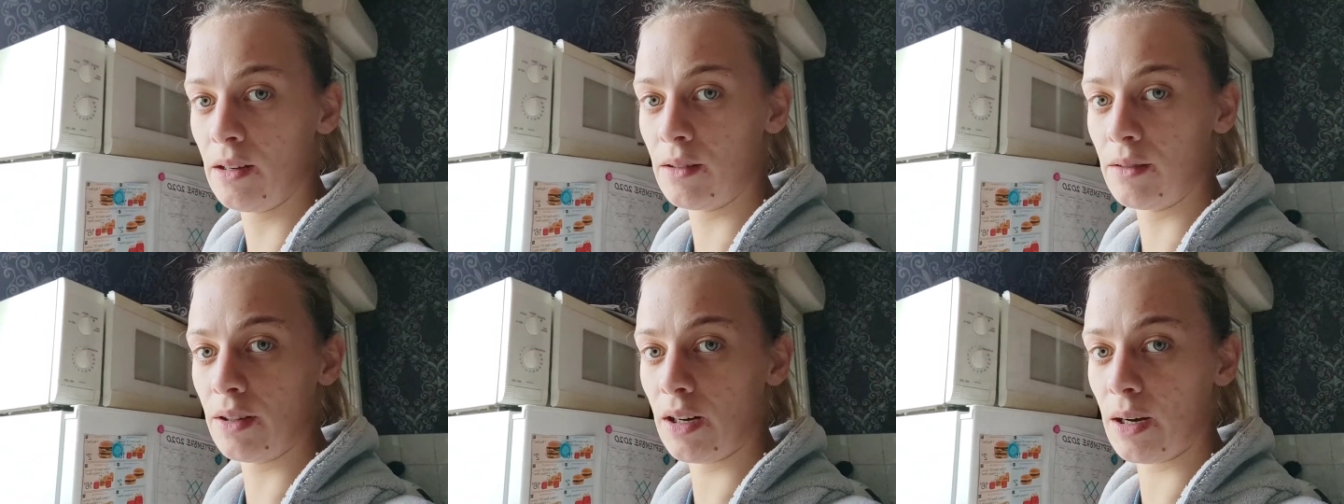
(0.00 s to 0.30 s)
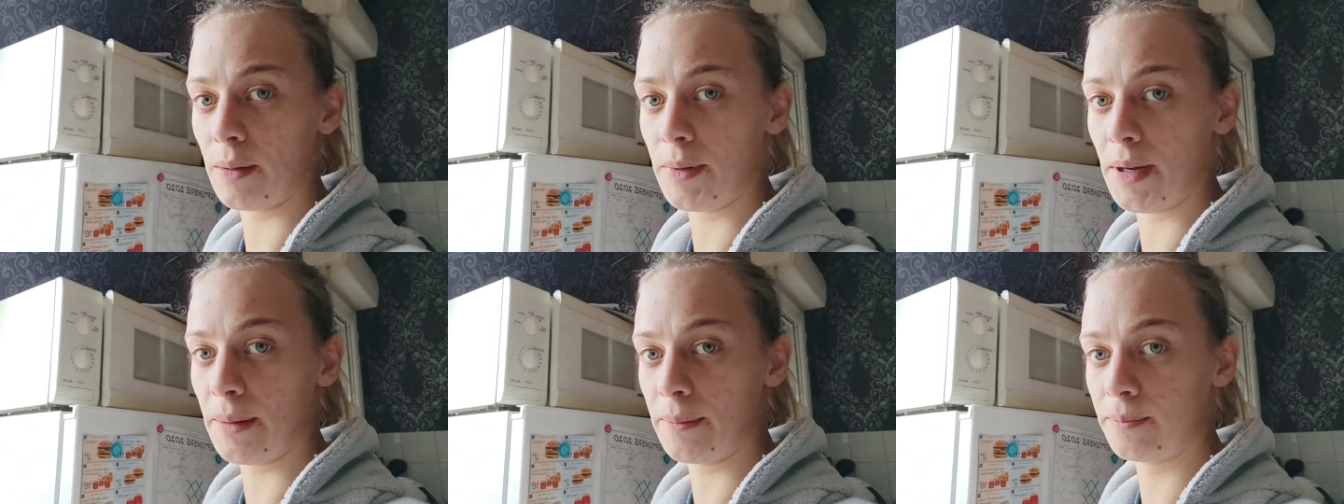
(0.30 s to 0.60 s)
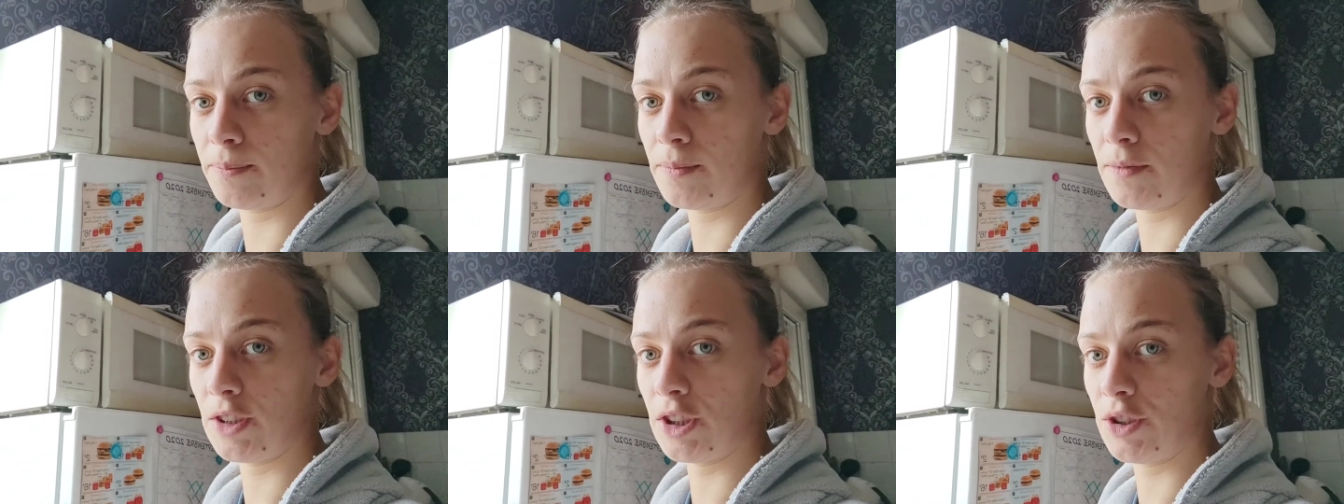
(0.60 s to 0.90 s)
On verra bien.
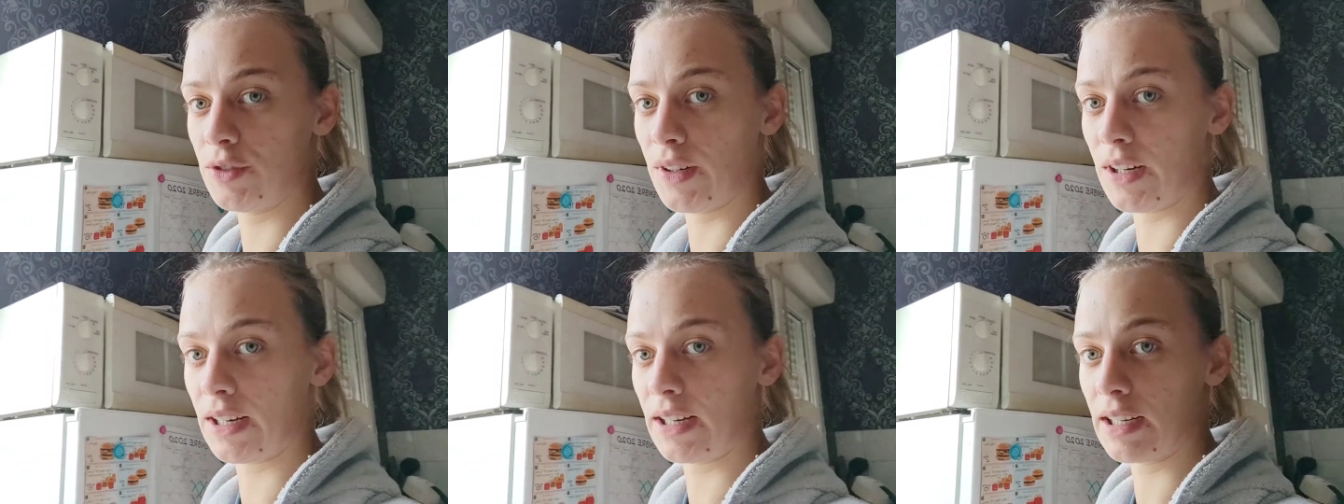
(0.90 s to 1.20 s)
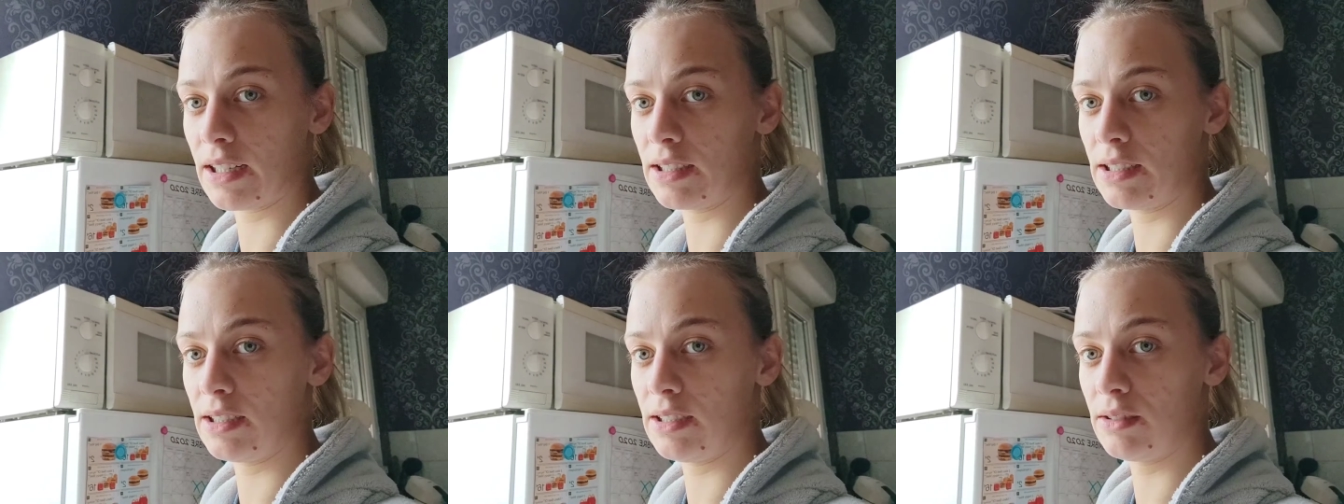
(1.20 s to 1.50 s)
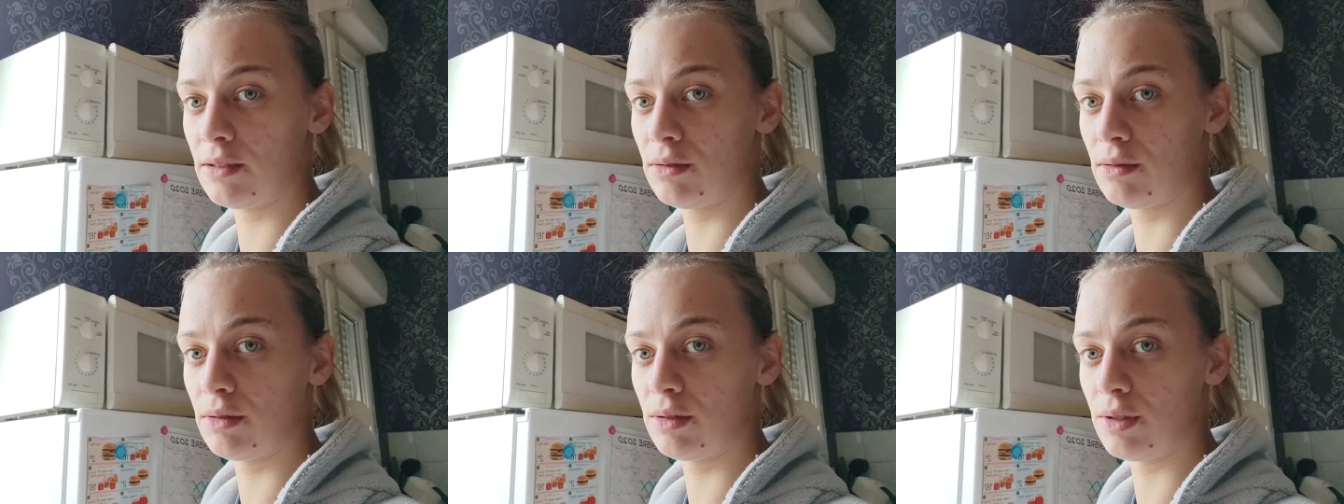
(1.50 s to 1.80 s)
Je vais
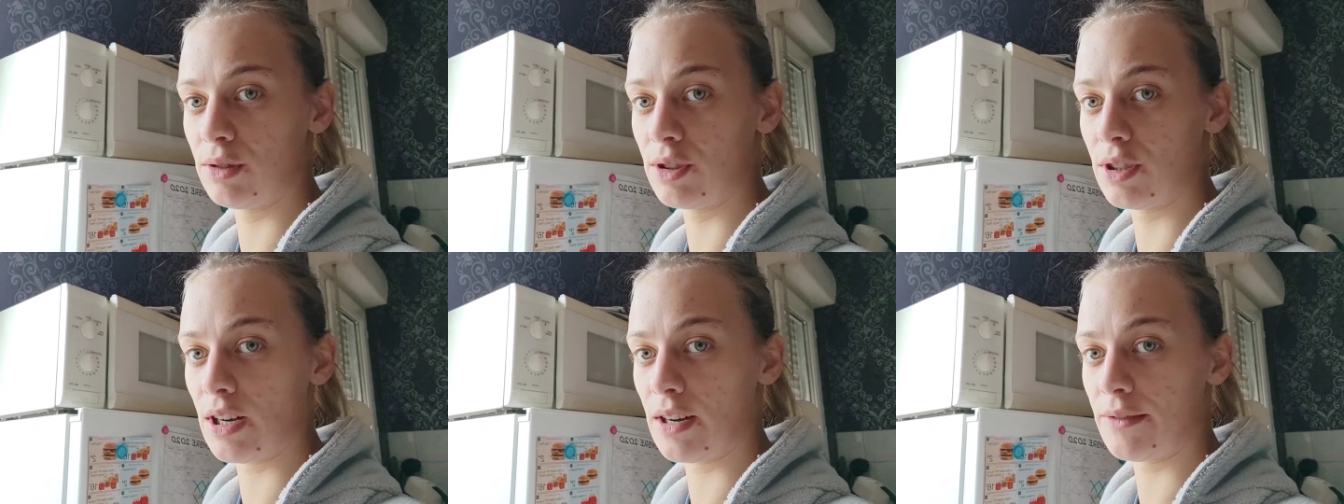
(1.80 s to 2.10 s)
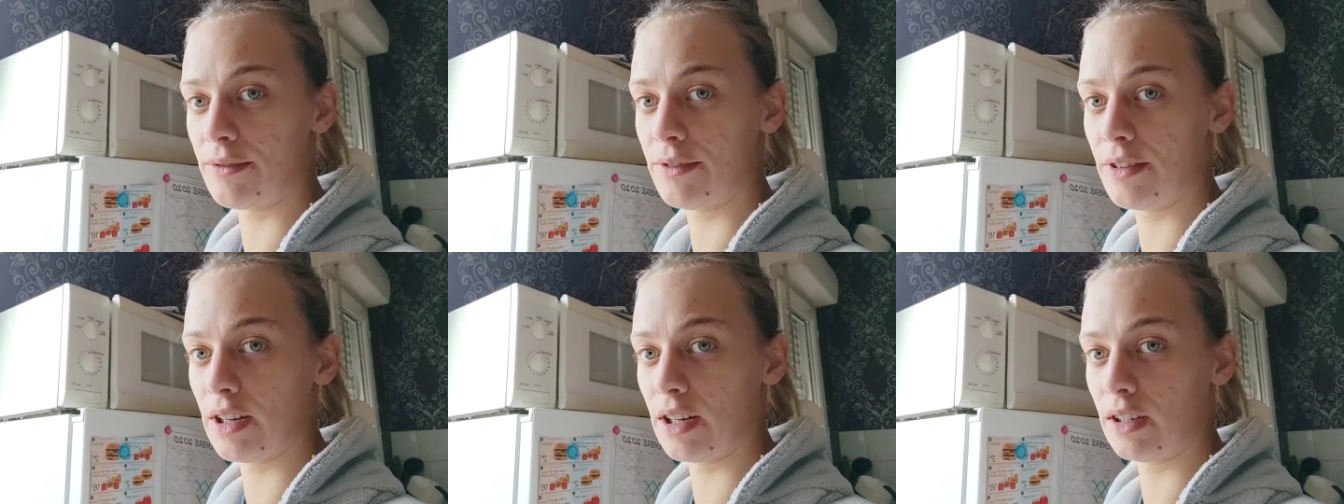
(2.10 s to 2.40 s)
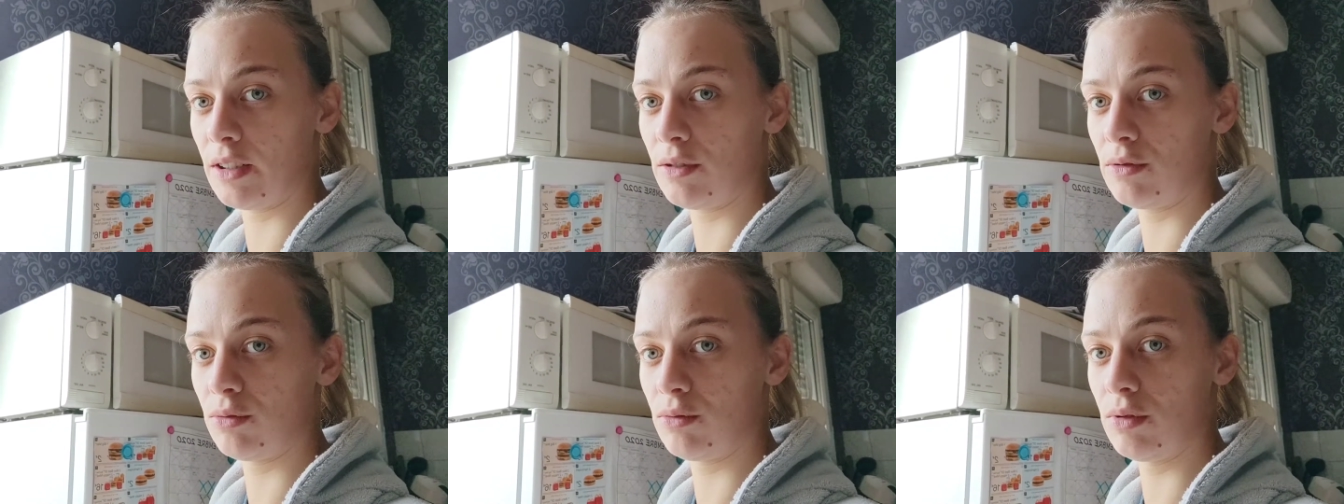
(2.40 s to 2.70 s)
regarder tout ce que j'ai à
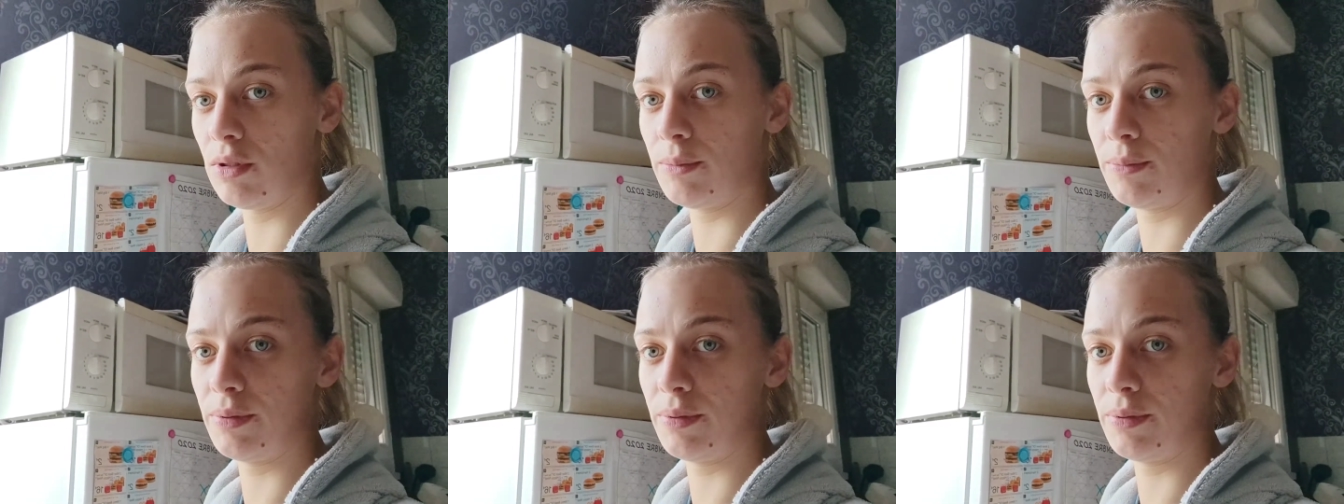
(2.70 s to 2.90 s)
faire et tout.